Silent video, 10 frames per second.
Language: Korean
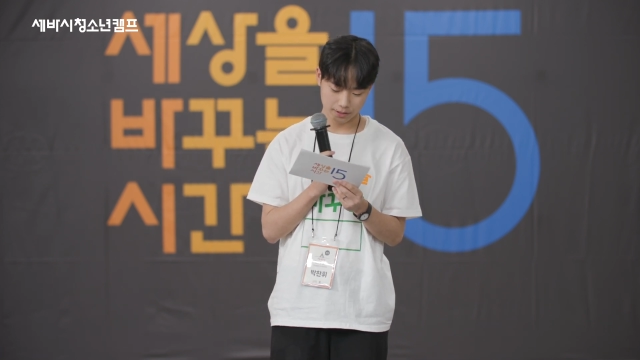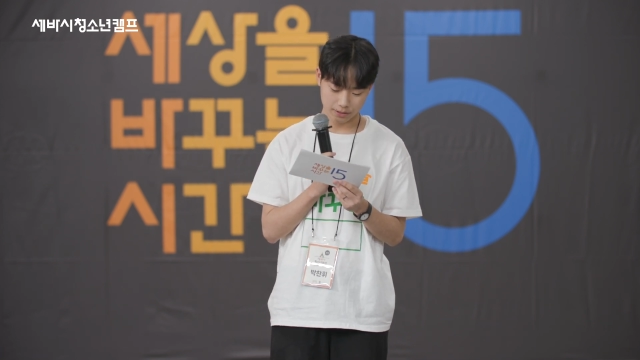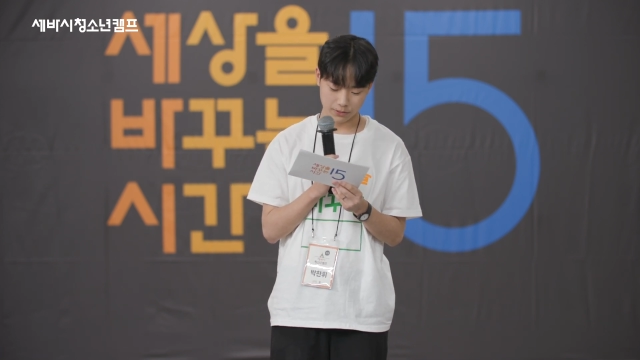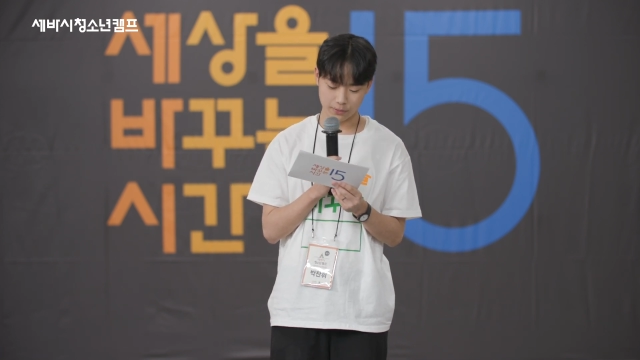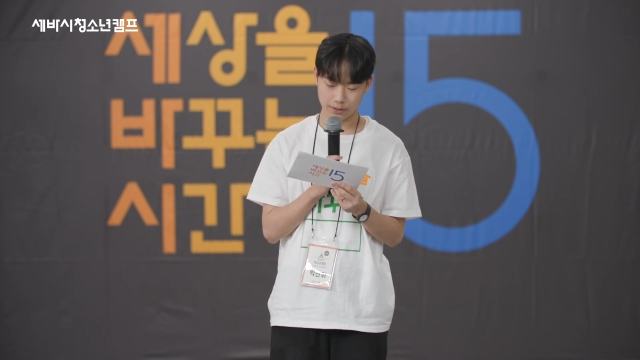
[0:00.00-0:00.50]

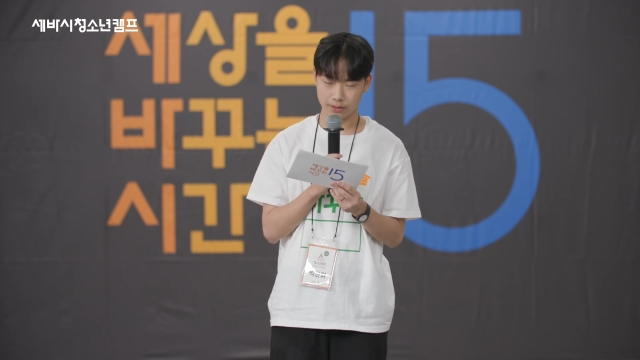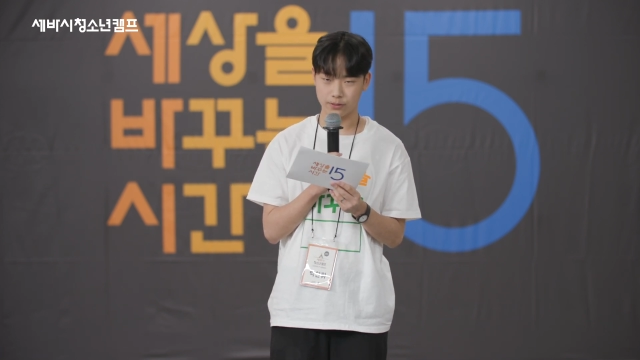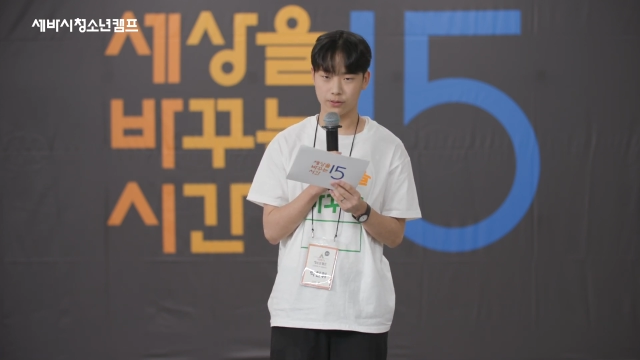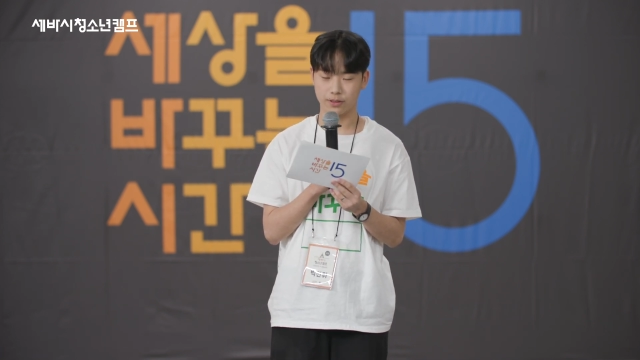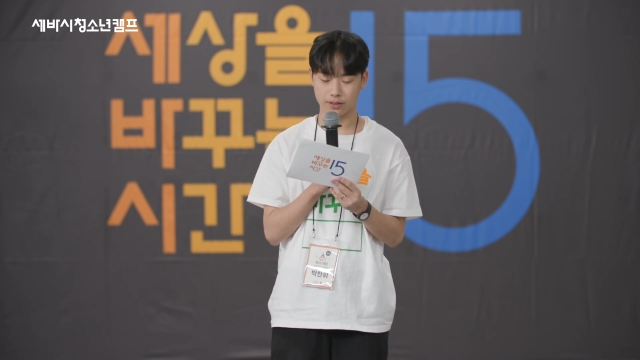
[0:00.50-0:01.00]
고백할
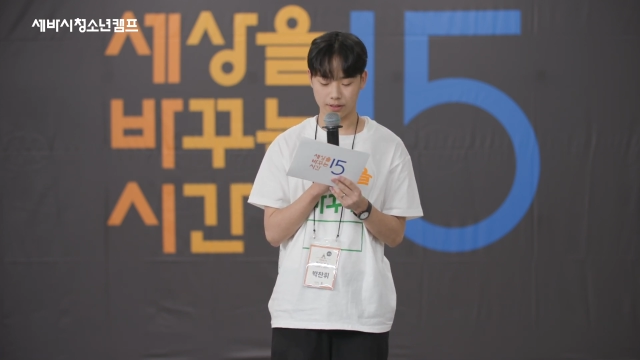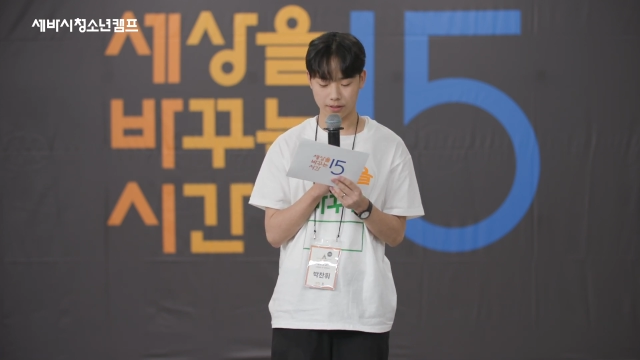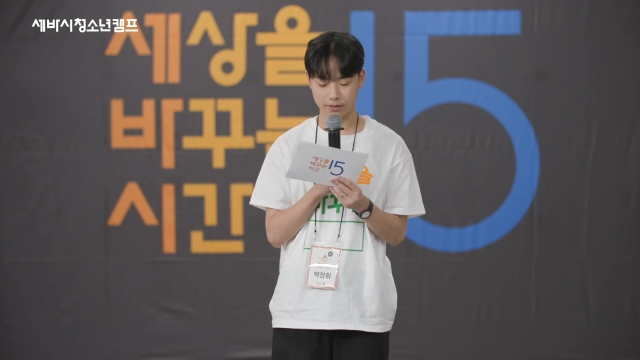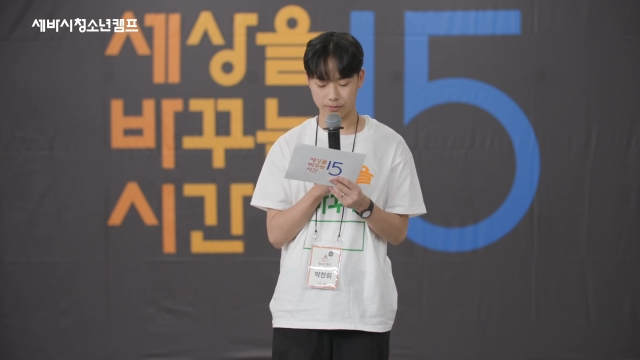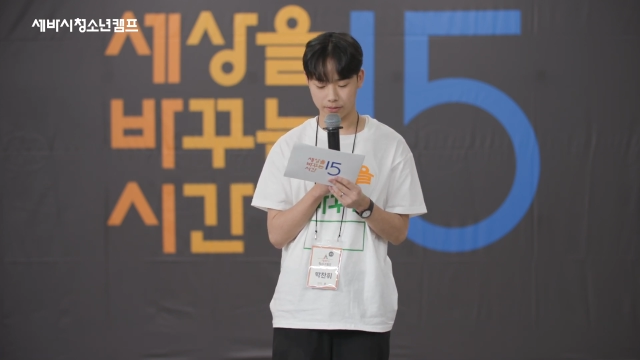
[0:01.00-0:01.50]
용기가
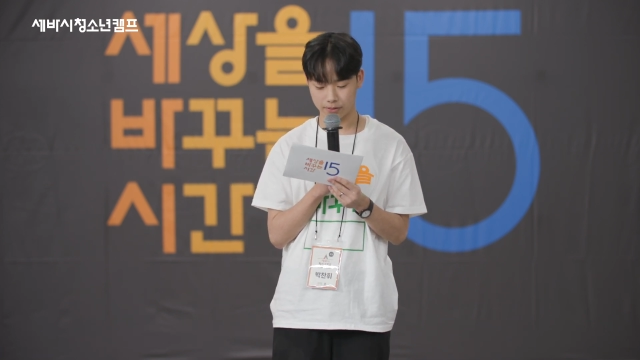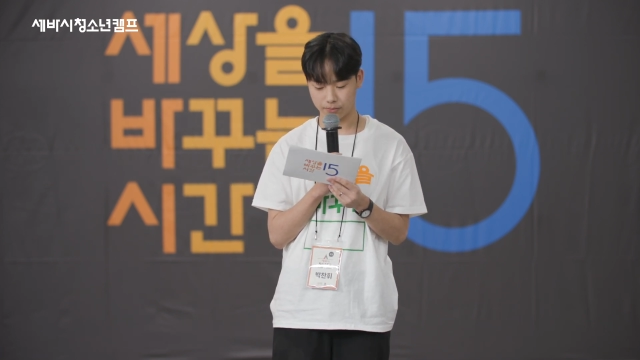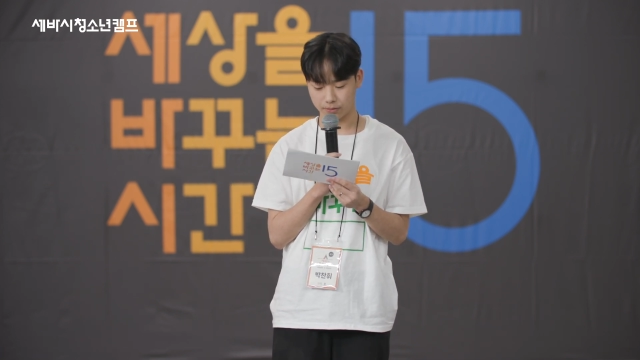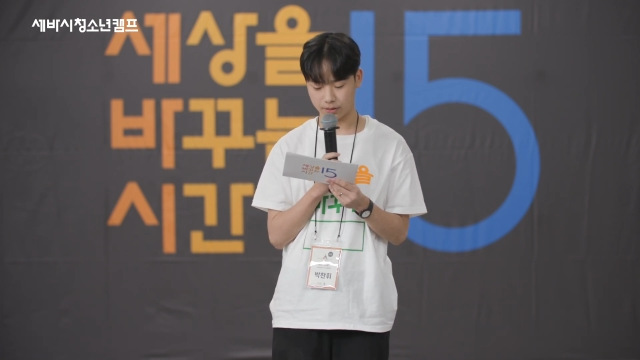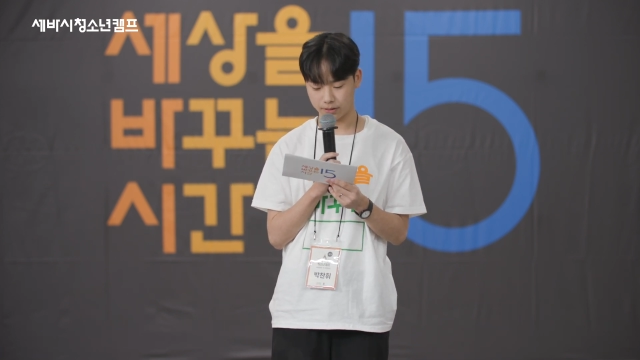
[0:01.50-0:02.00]

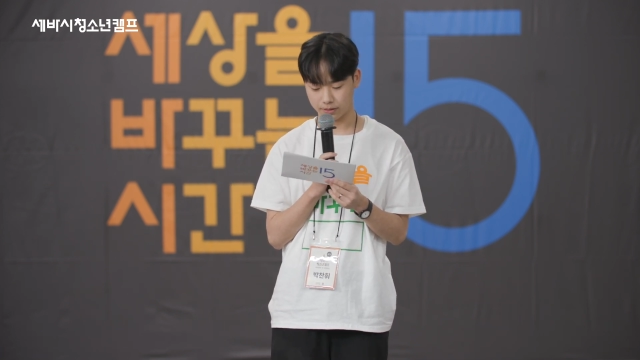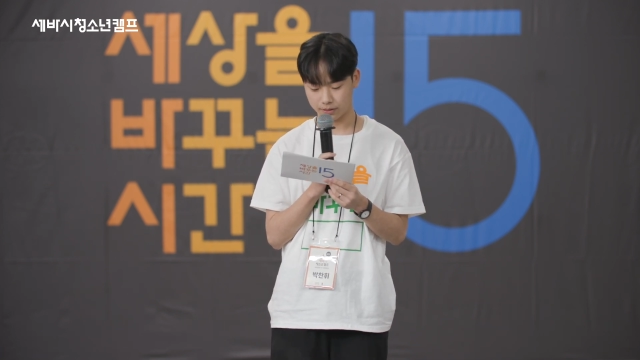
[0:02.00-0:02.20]
사라져버렸습니다.